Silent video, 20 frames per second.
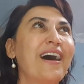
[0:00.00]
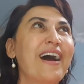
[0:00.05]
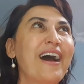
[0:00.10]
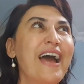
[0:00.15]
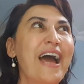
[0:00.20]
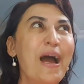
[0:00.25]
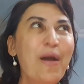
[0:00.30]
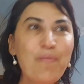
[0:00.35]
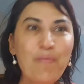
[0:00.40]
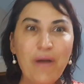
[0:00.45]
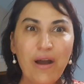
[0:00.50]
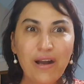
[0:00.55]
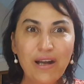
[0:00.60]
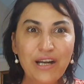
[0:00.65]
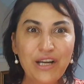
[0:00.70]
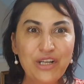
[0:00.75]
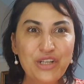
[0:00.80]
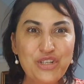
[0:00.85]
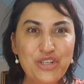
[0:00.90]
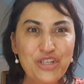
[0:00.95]
hem
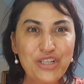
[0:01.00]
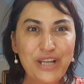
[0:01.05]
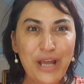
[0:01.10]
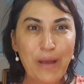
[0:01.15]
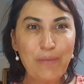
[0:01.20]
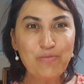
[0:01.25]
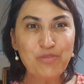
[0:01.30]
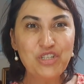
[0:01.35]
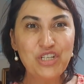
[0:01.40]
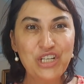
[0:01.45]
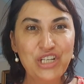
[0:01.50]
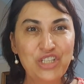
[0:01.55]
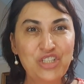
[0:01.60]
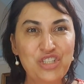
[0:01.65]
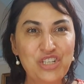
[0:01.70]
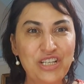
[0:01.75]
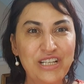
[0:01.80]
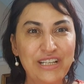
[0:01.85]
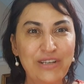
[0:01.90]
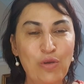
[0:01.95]
karışık hem
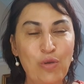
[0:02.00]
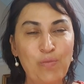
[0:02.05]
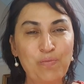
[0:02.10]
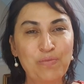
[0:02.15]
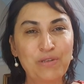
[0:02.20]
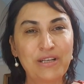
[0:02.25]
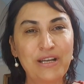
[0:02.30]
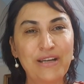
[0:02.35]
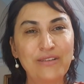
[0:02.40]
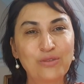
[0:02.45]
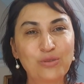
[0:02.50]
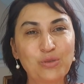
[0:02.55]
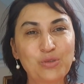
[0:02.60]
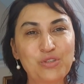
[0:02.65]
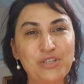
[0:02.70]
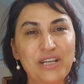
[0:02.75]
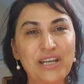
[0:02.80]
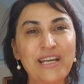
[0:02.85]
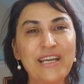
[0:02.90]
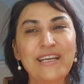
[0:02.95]
çekicilik ön planda
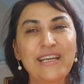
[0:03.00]
olacak.